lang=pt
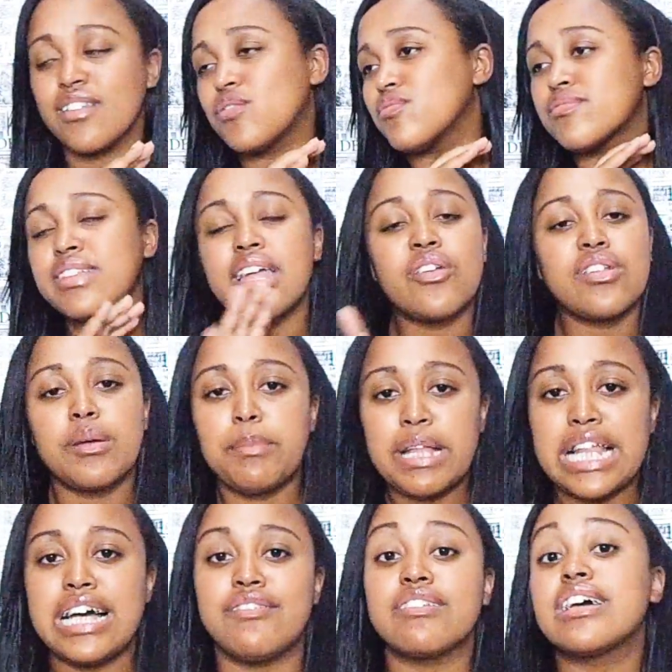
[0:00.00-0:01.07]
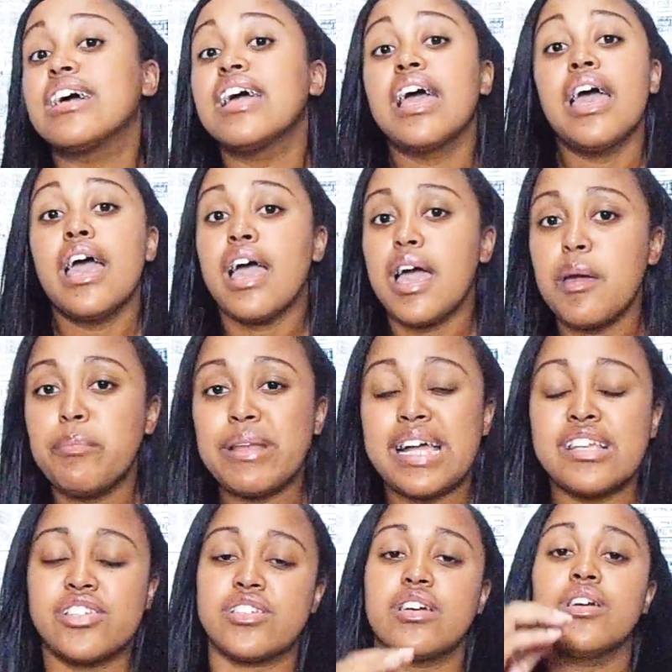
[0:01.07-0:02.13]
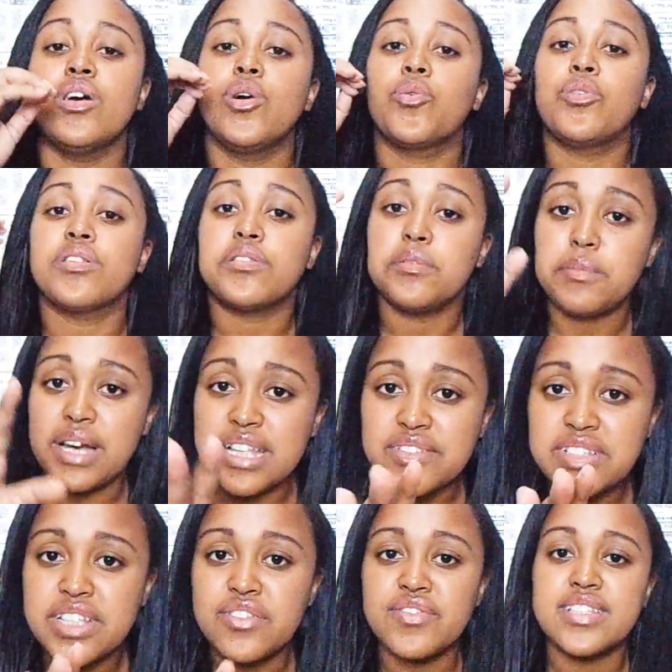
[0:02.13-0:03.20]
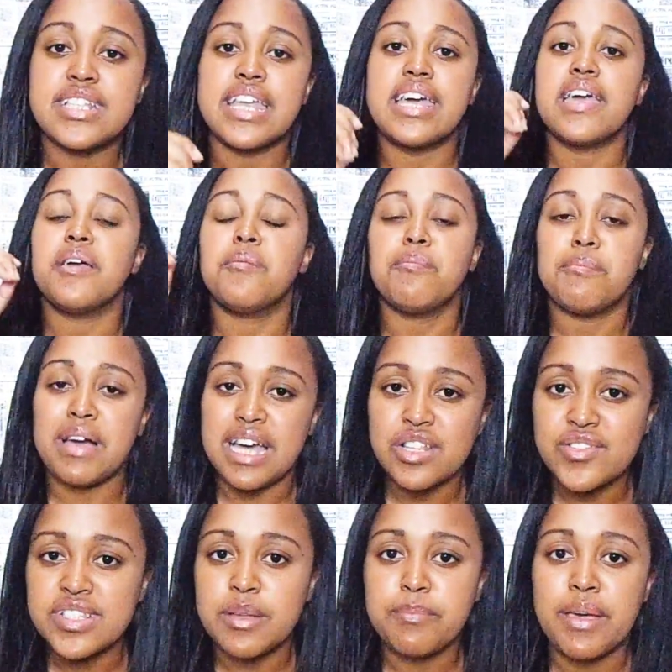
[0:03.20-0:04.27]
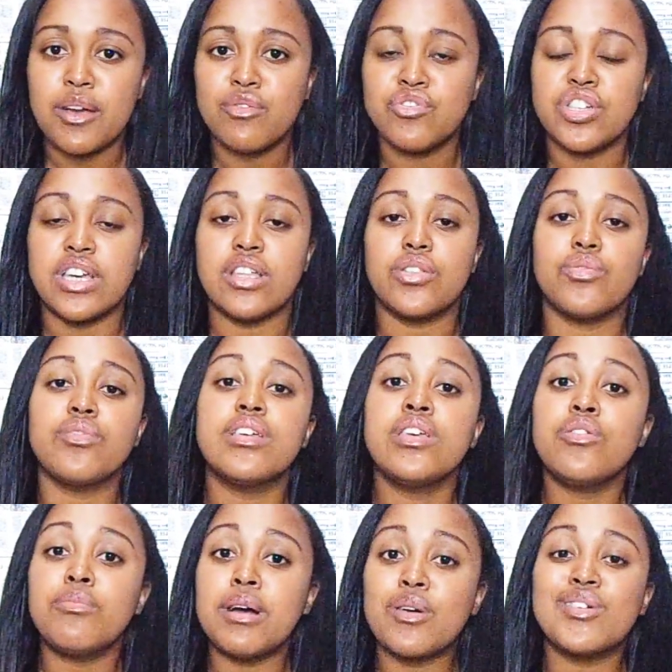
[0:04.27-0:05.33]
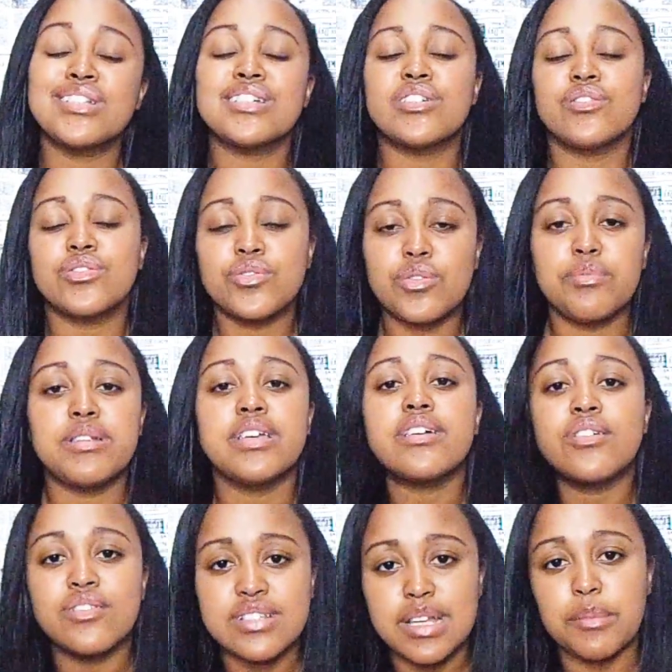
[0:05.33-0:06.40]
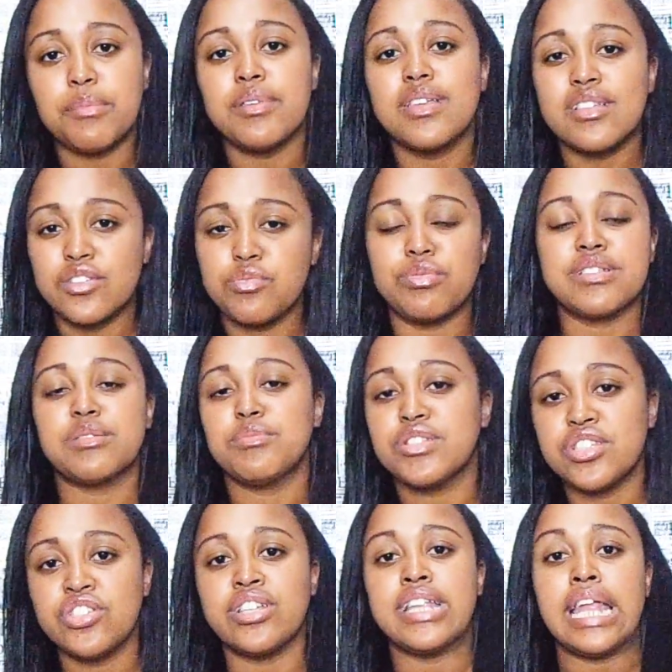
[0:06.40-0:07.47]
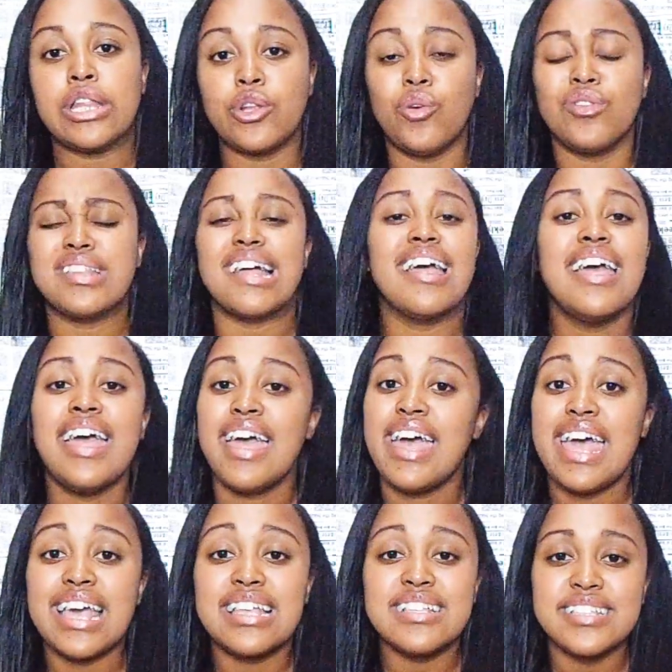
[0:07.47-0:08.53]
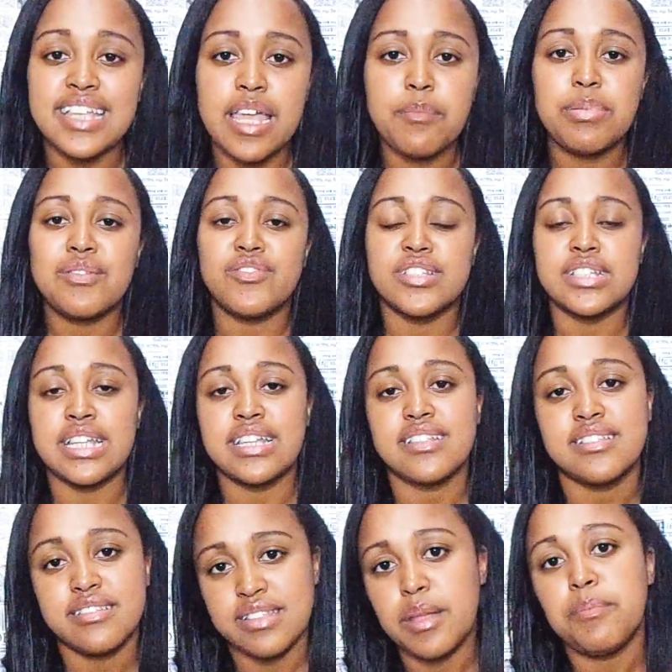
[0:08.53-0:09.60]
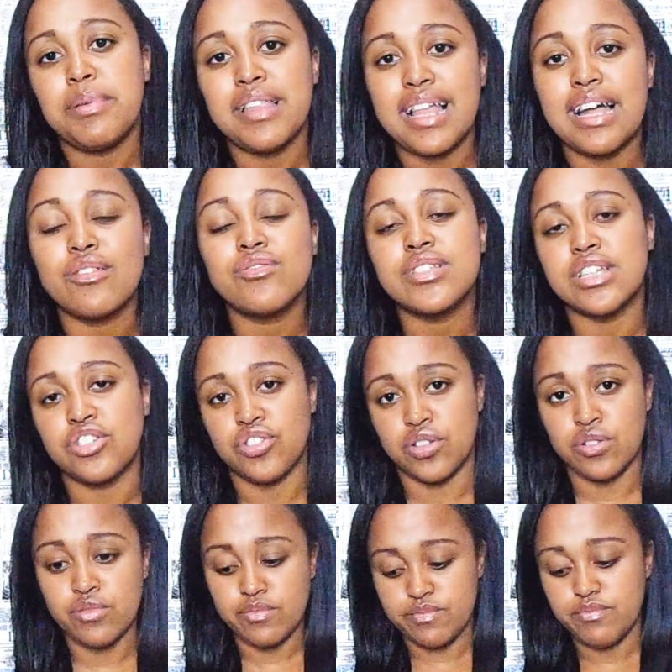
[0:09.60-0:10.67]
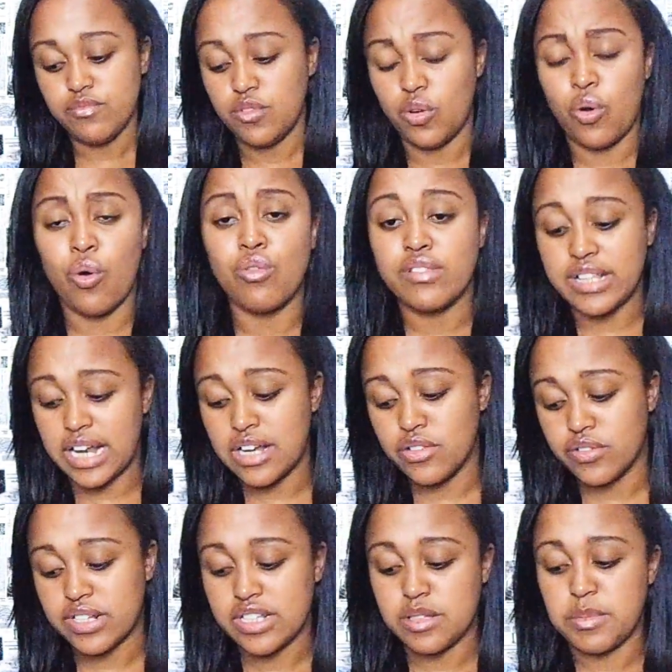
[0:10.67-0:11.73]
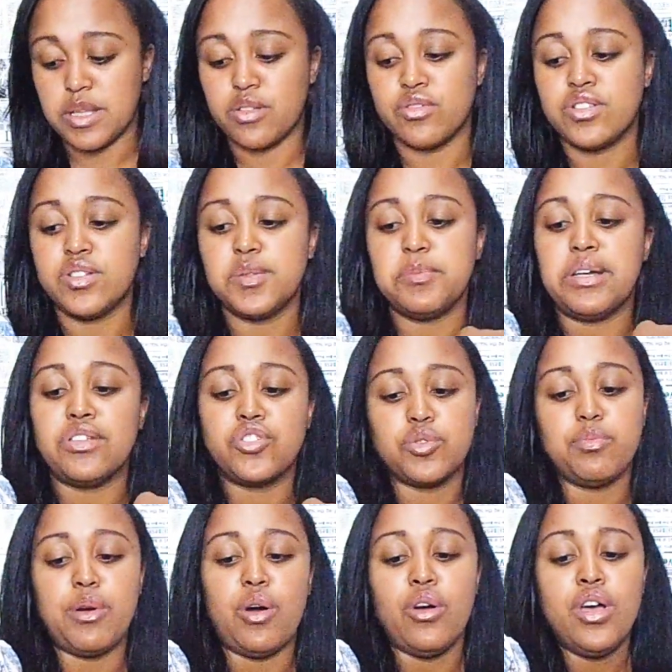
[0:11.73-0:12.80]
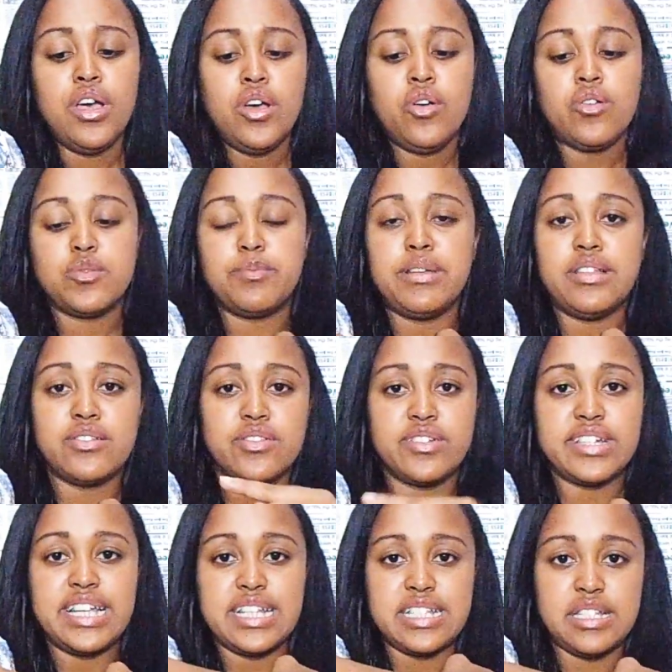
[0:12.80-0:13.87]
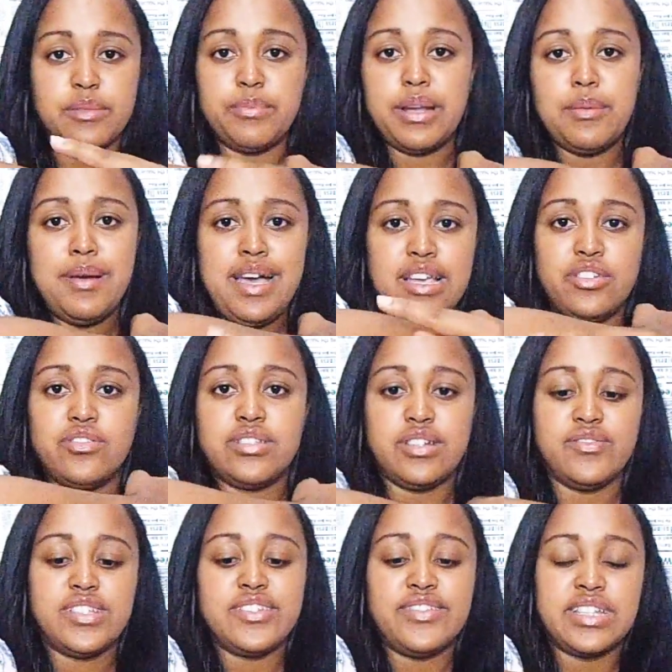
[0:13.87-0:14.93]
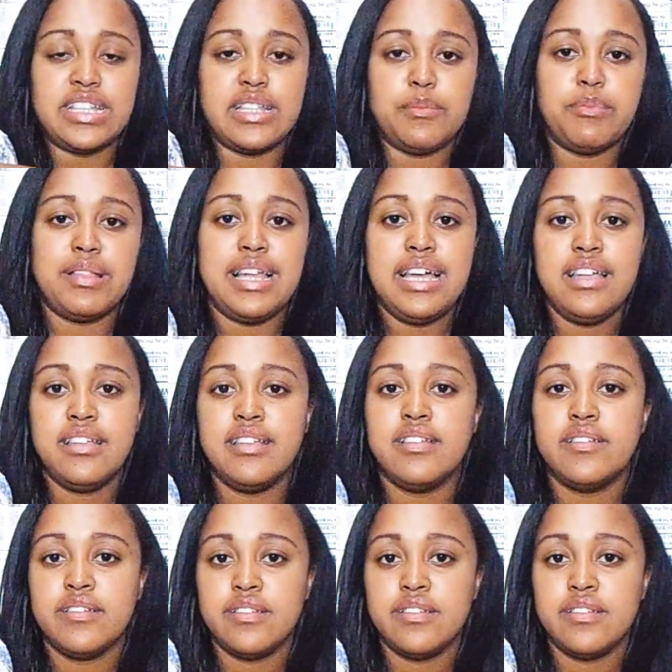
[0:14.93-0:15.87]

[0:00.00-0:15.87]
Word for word: Não tem outra palavra. É prática. Quanto mais você fizer, mais você pega o jeito. E uma coisa que eu descobri que eu não sabia, tipo assim, me senti até tonta, é que sempre você tem que depilar no sentido contrário do crescimento dos seus pelos. Tipo, ó, os pelos não crescem assim pra baixo, então você vai ter que depilar